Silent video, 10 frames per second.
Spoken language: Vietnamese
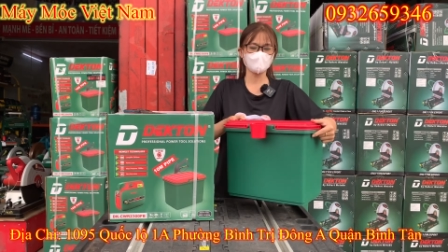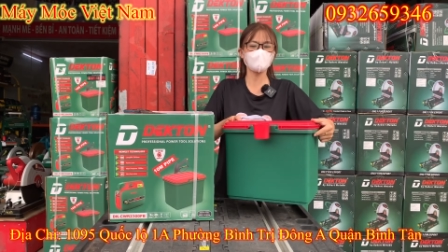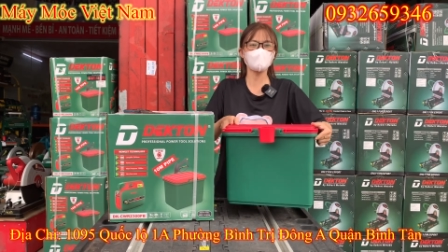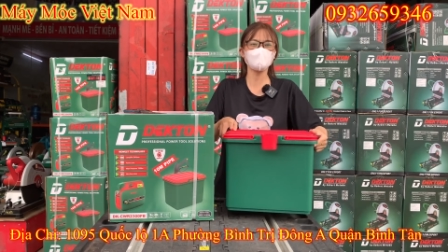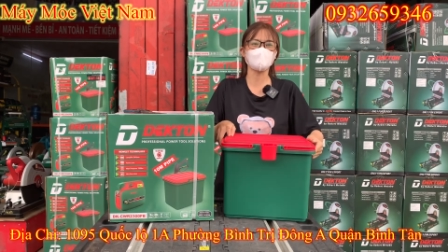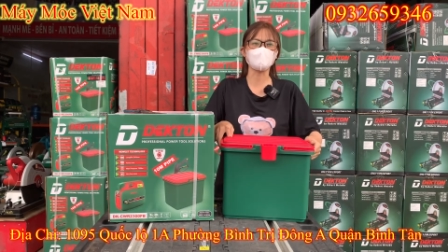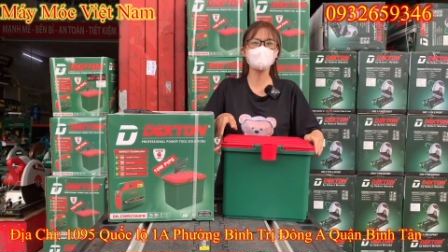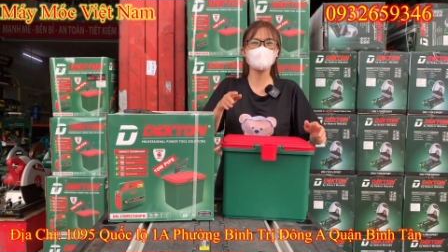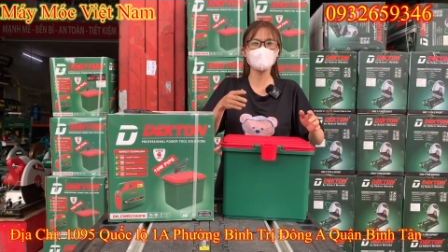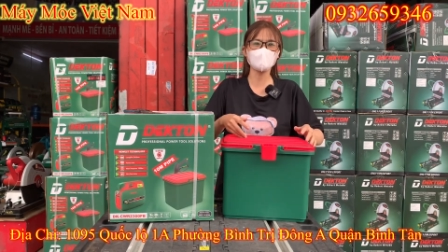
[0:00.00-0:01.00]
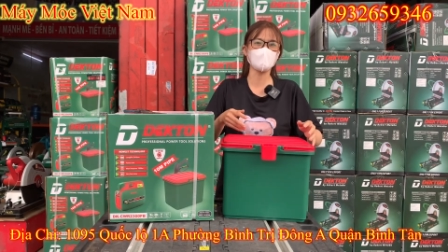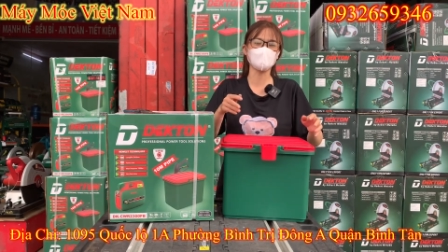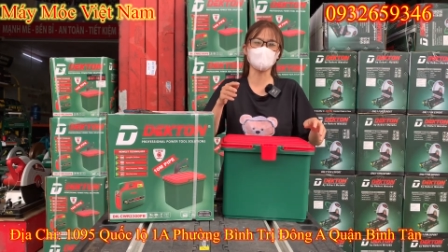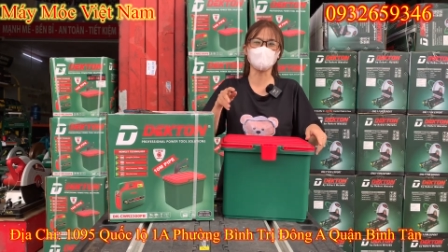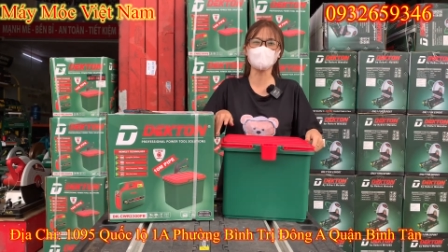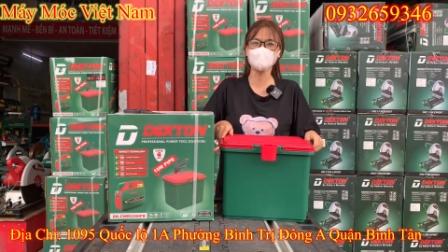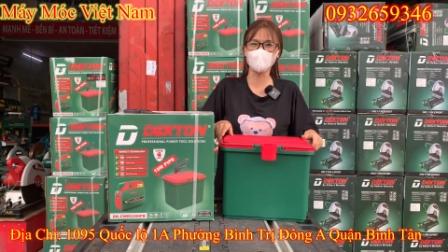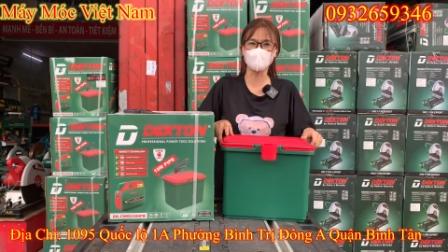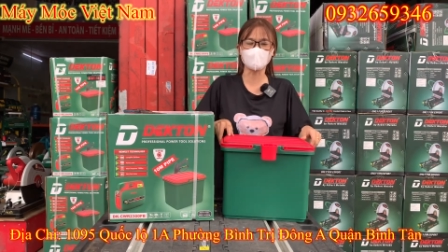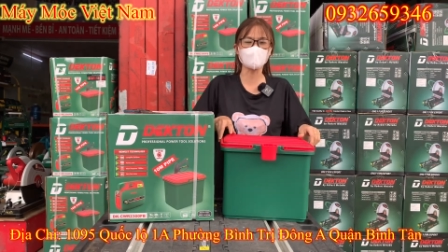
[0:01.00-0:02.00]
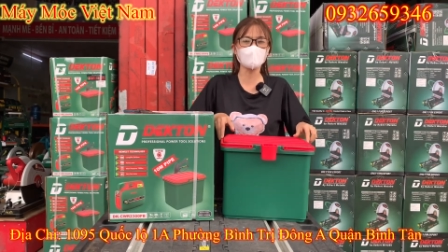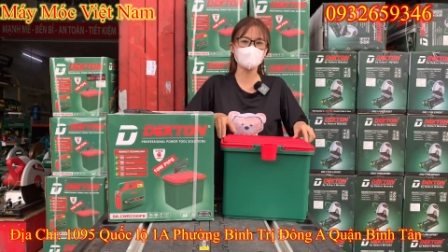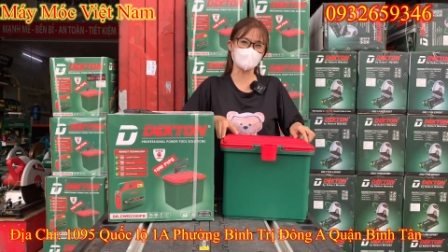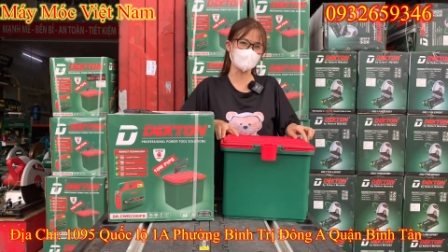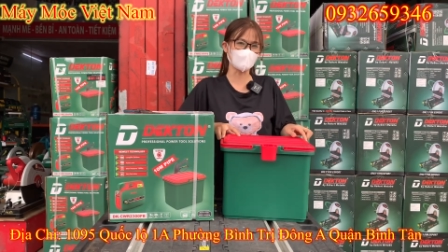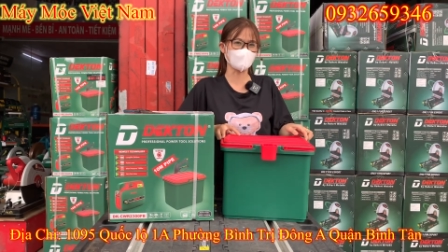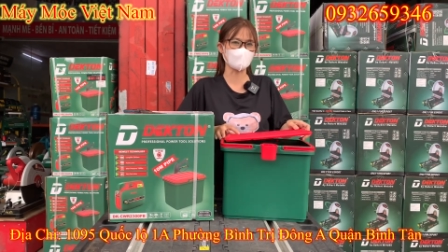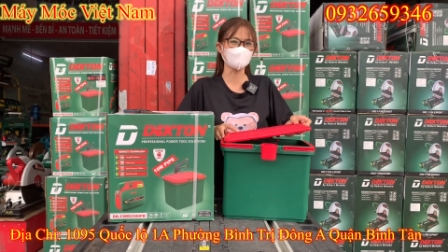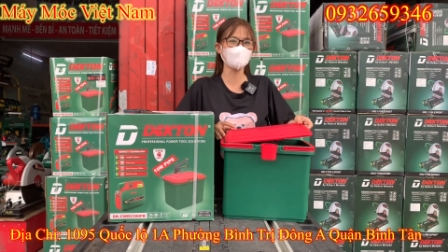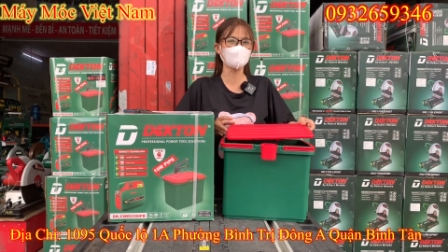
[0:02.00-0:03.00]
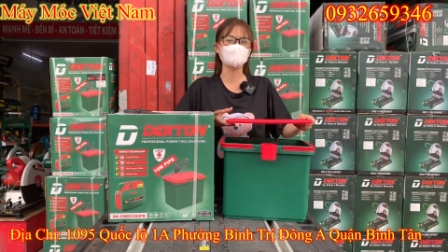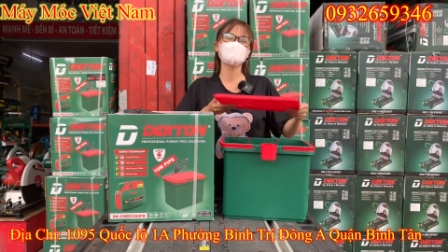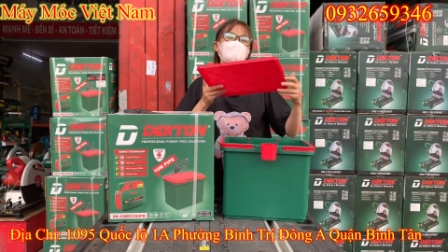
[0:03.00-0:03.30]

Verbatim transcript: Các anh nghĩ đây là một cái thùng để các anh đựng đồ nghề đúng không?